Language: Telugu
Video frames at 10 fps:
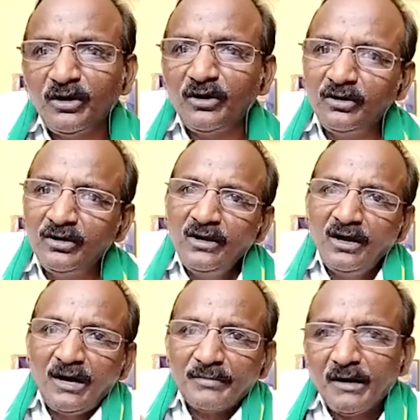ఏదో
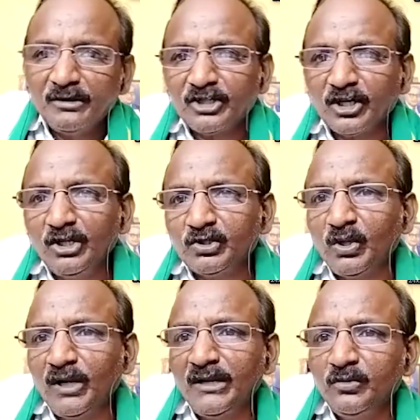అమరావతి
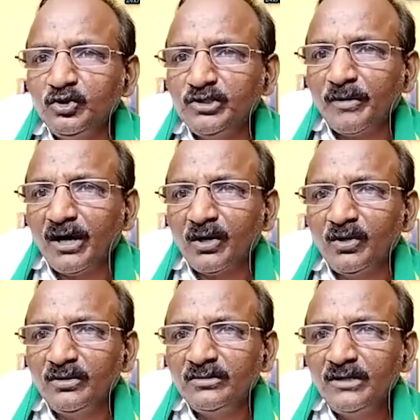రైతుల్లో లేదా
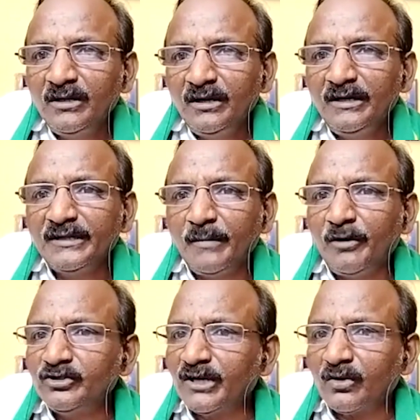ఉద్యమకారులు లేదా
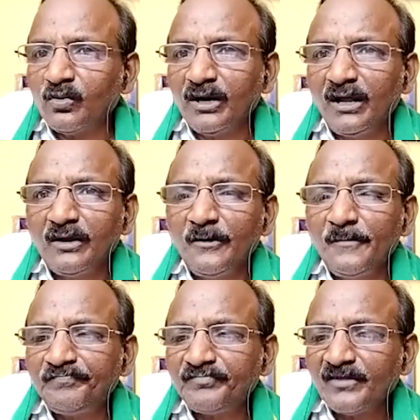బహుజన కులాల్లో
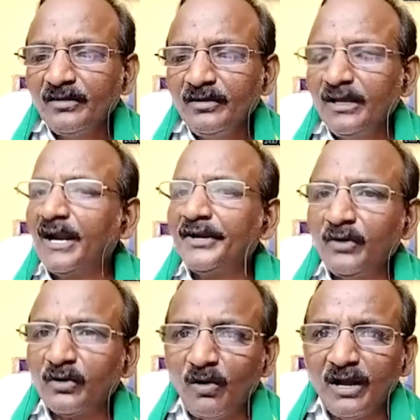ఇలాంటి
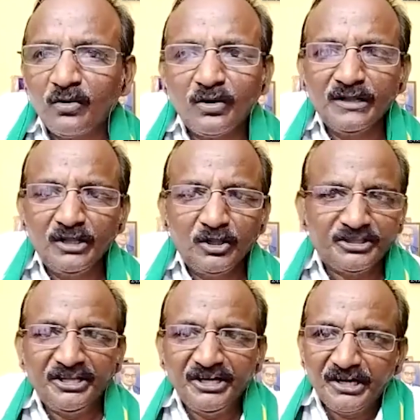యొక్క వాళ్ళని కూడా
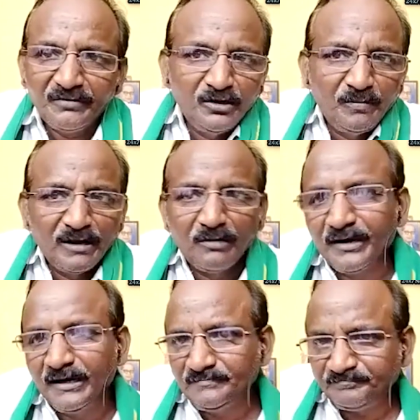చేనేటి విందు
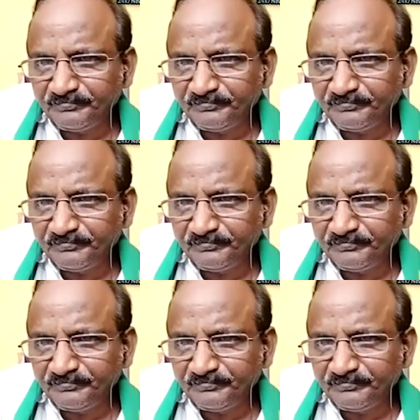పిలవండి